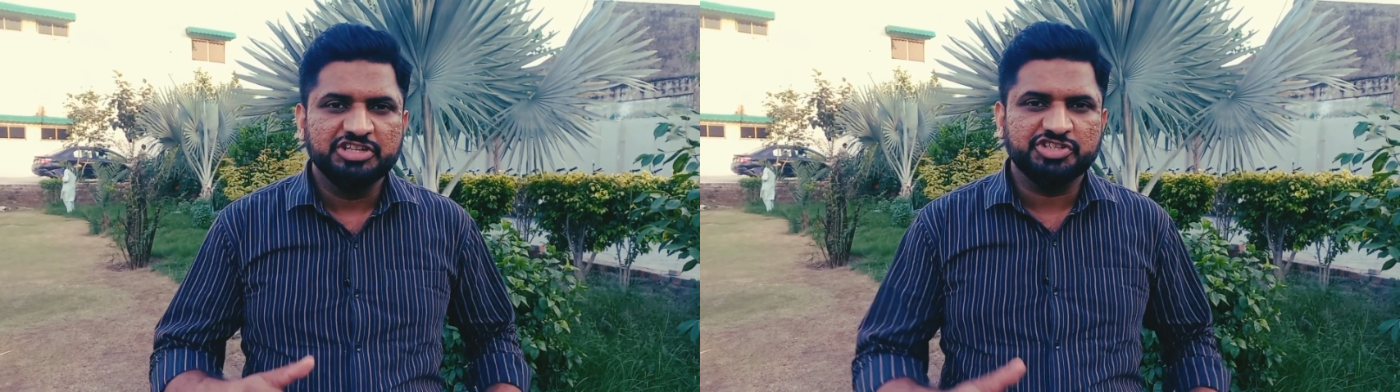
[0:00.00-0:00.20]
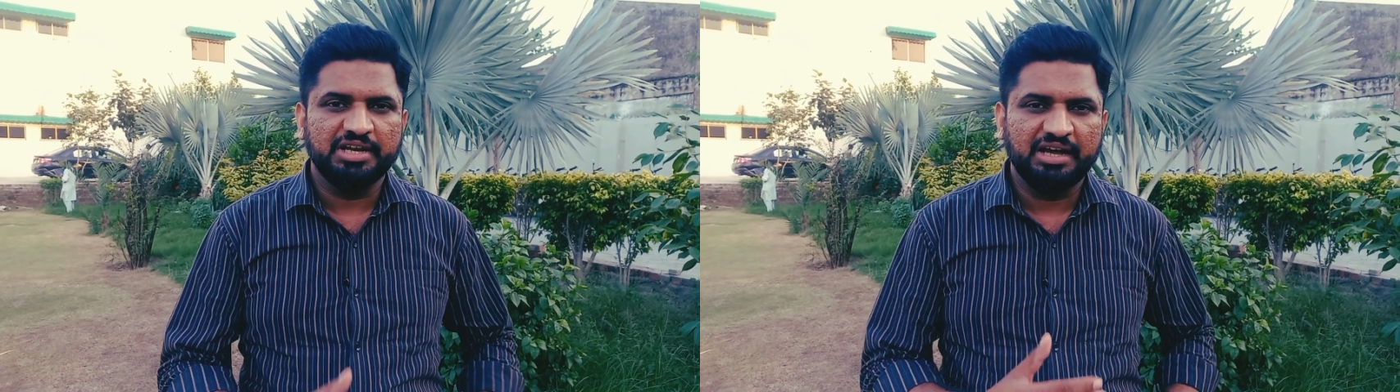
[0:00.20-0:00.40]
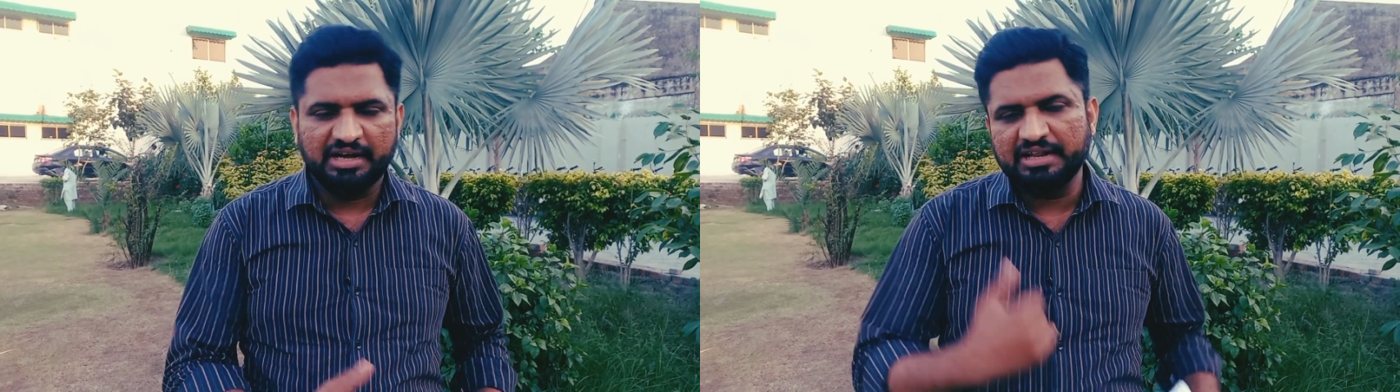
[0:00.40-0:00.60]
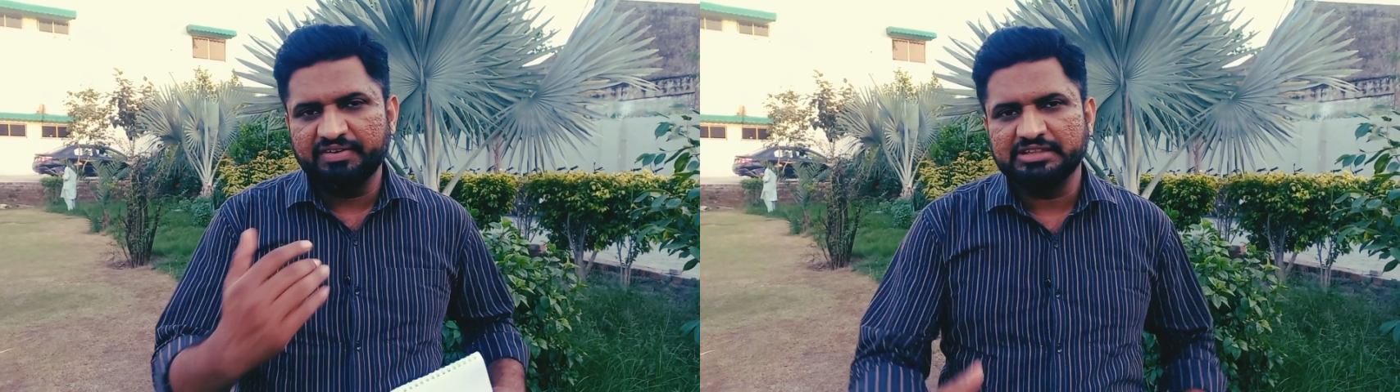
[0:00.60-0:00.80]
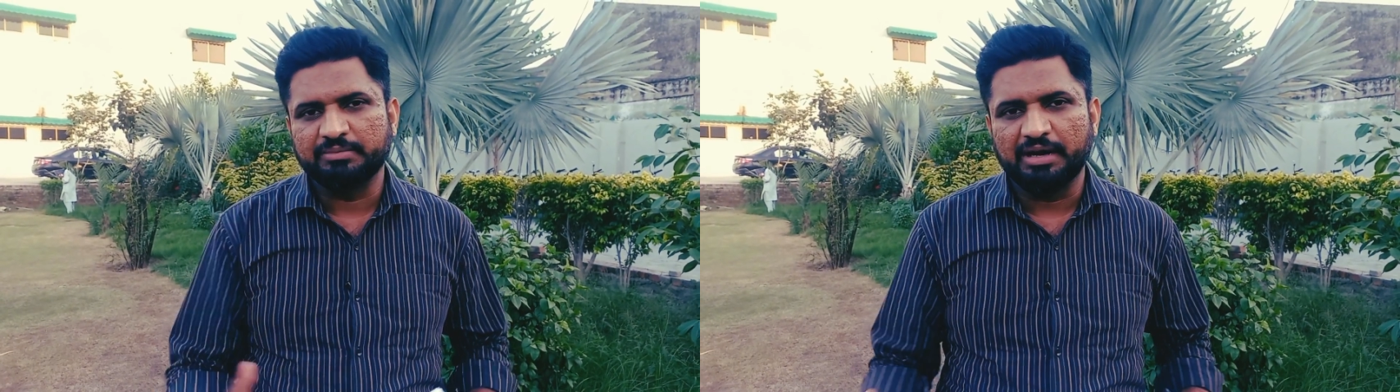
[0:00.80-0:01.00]
इन आने
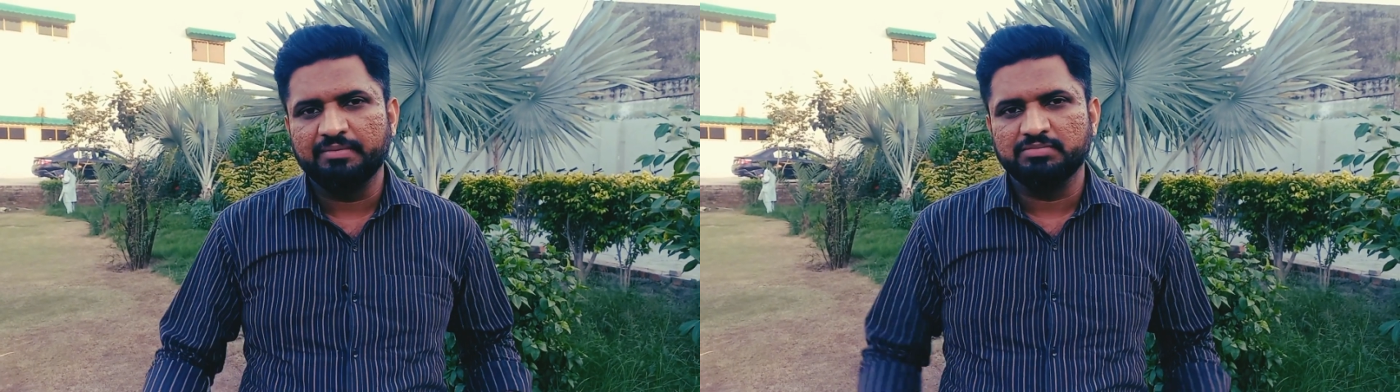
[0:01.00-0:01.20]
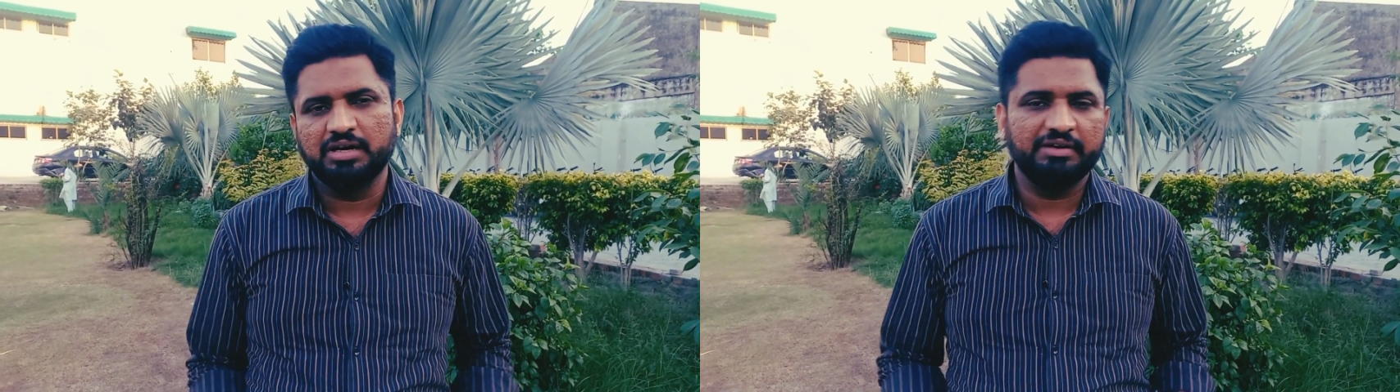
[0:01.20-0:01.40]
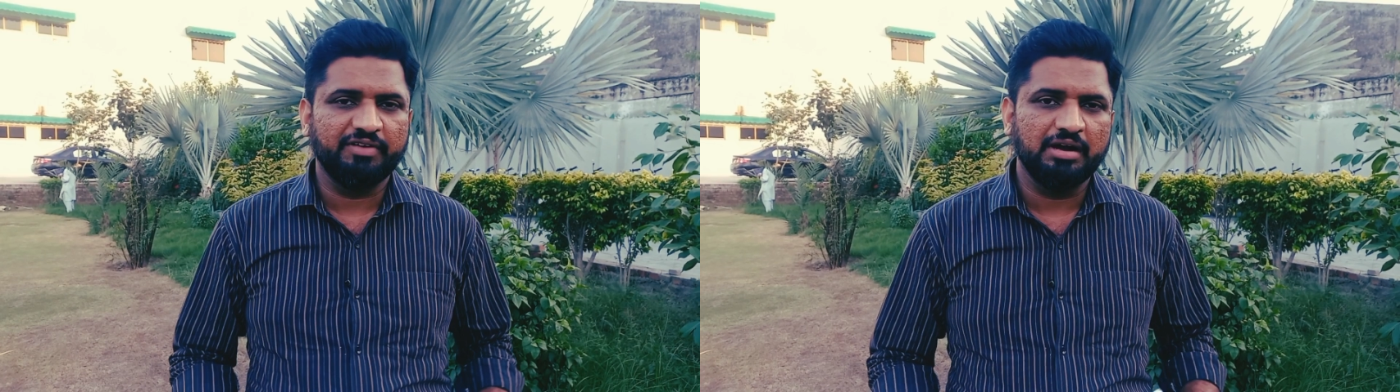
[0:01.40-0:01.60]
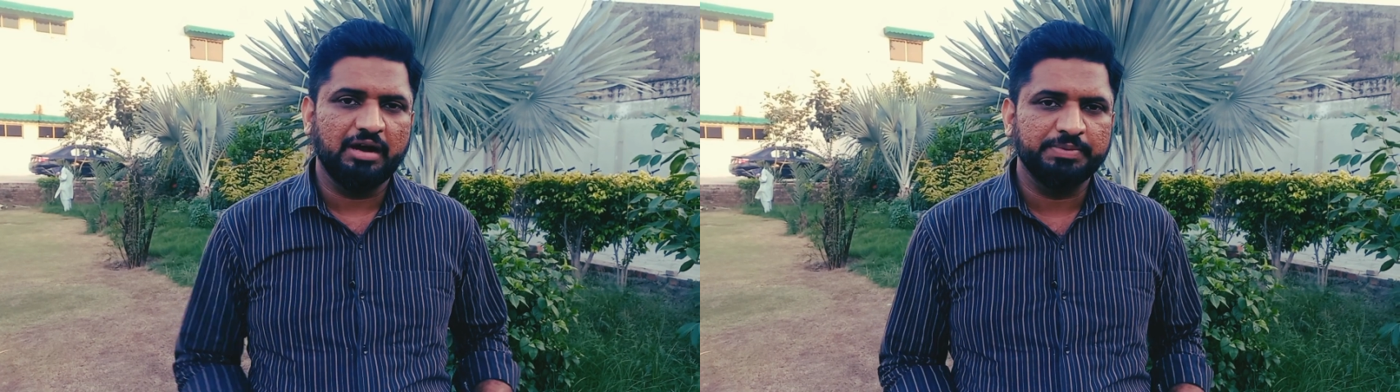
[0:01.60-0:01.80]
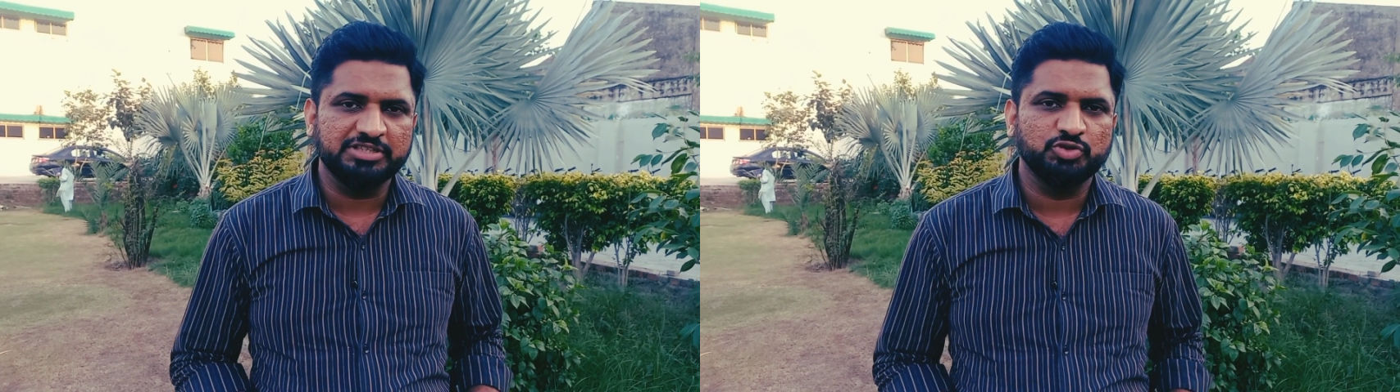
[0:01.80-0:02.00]
वाली तमाम अपडेट्स